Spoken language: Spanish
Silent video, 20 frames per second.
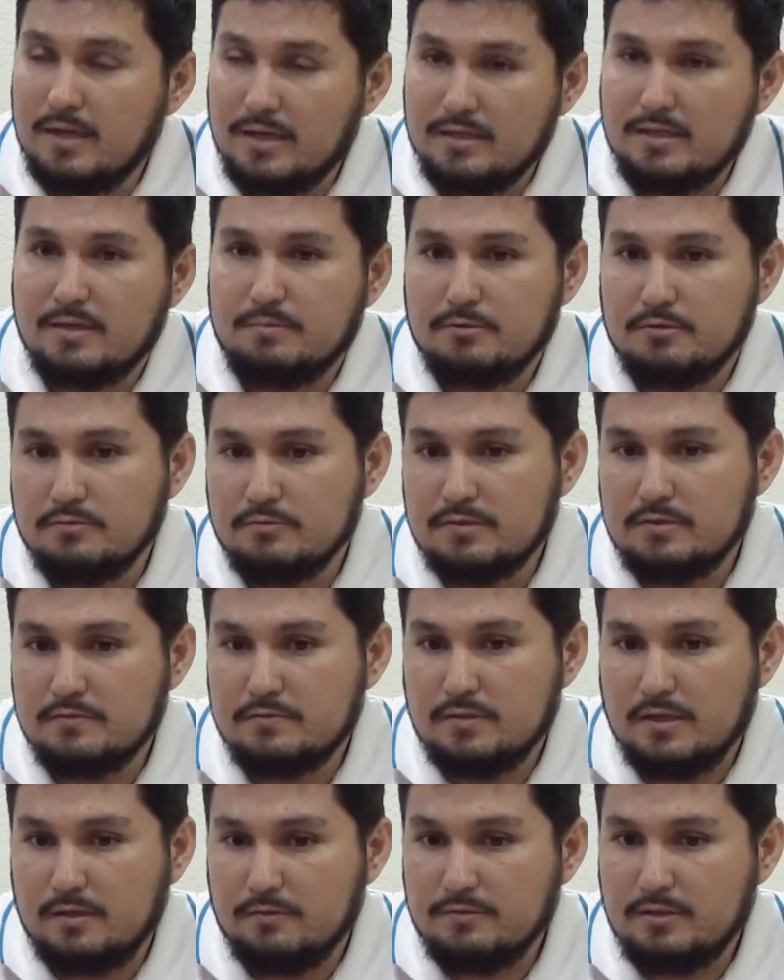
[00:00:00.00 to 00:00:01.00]
varias
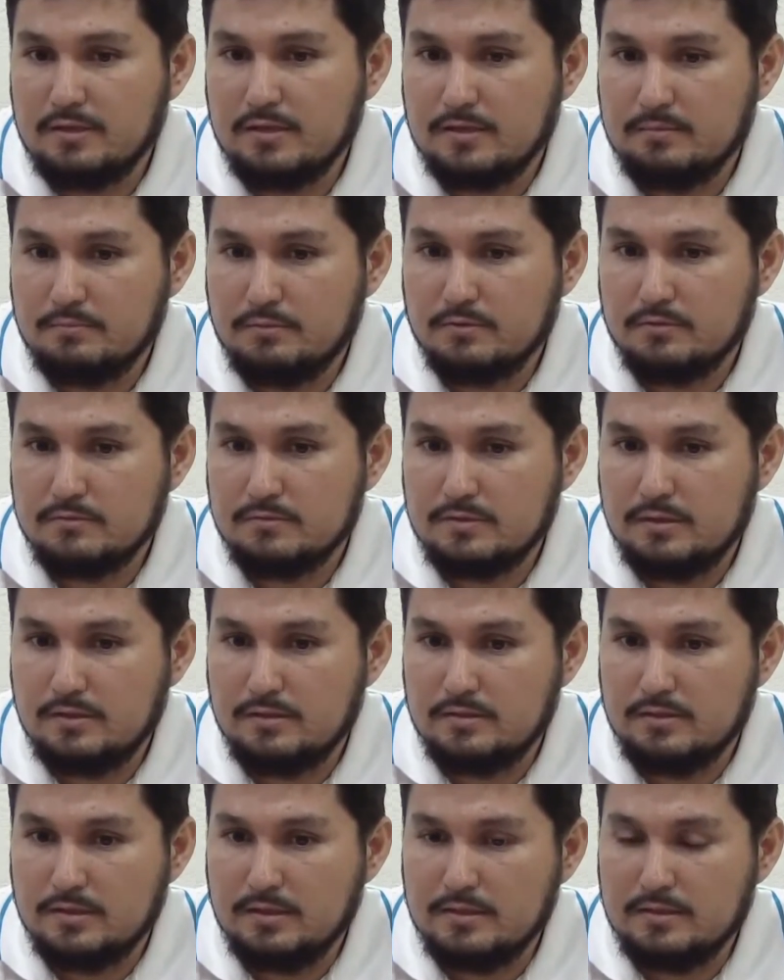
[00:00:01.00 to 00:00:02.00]
provincias habían
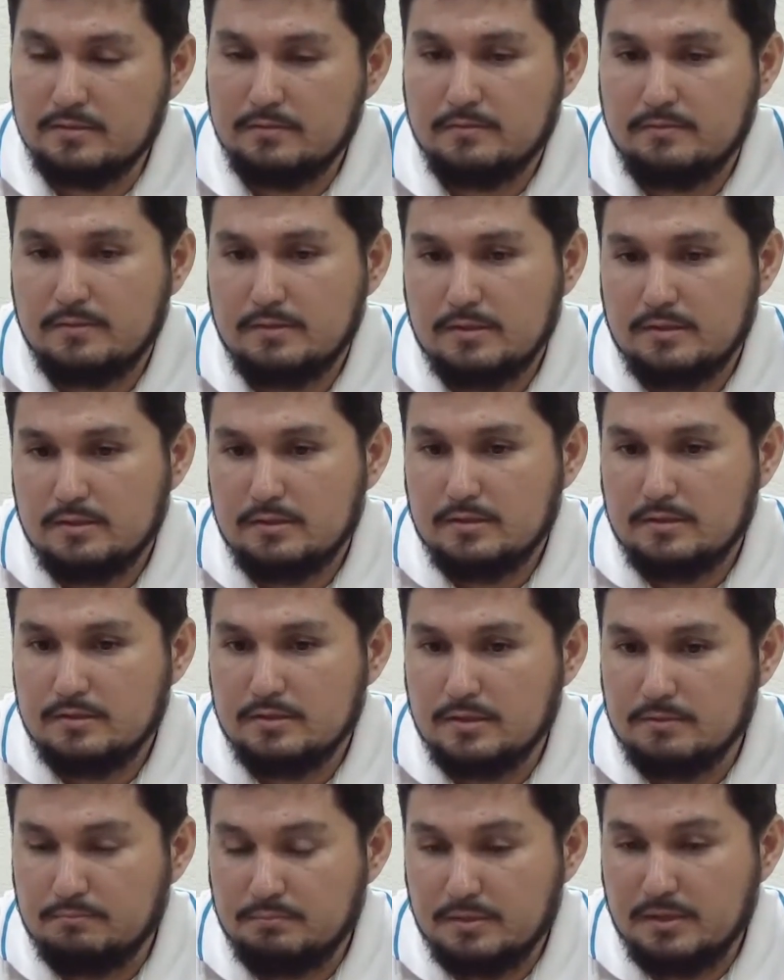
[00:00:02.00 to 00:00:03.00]
reportes de,
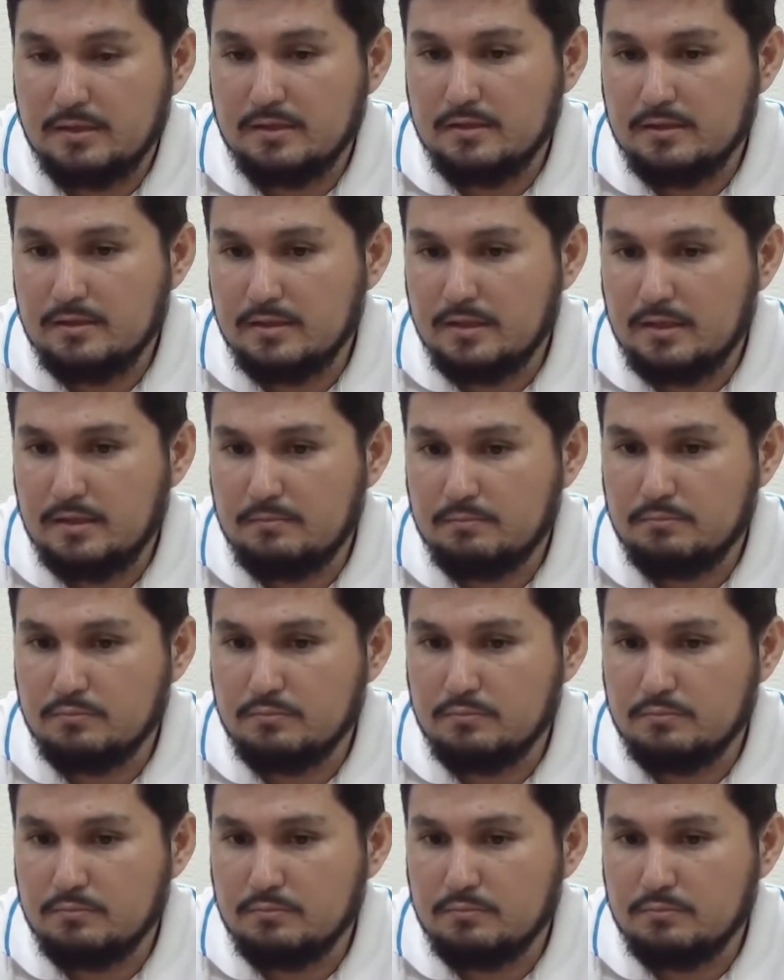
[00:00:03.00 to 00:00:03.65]
pérdidas